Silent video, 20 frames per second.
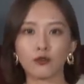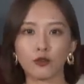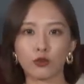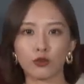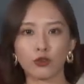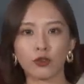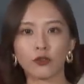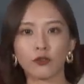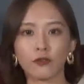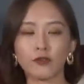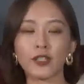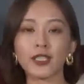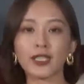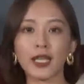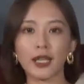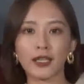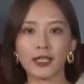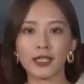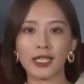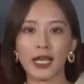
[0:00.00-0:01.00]
就是分
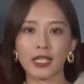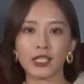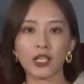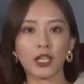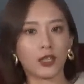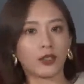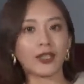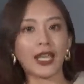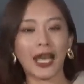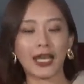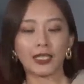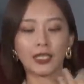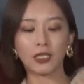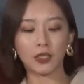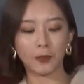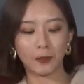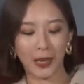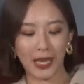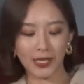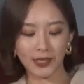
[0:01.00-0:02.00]
享一下这个大
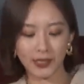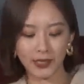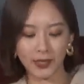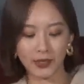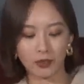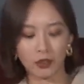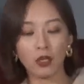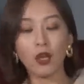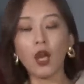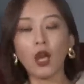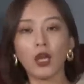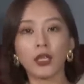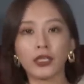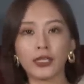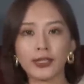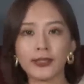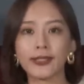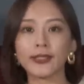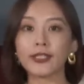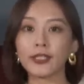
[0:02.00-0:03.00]
衣的版型
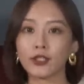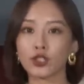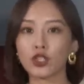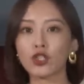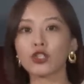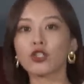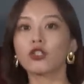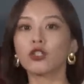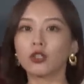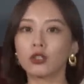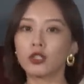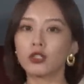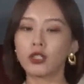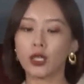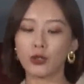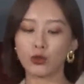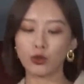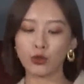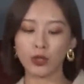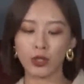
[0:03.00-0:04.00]
以及适合的
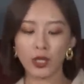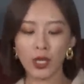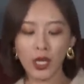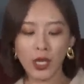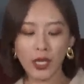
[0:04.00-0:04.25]
人群。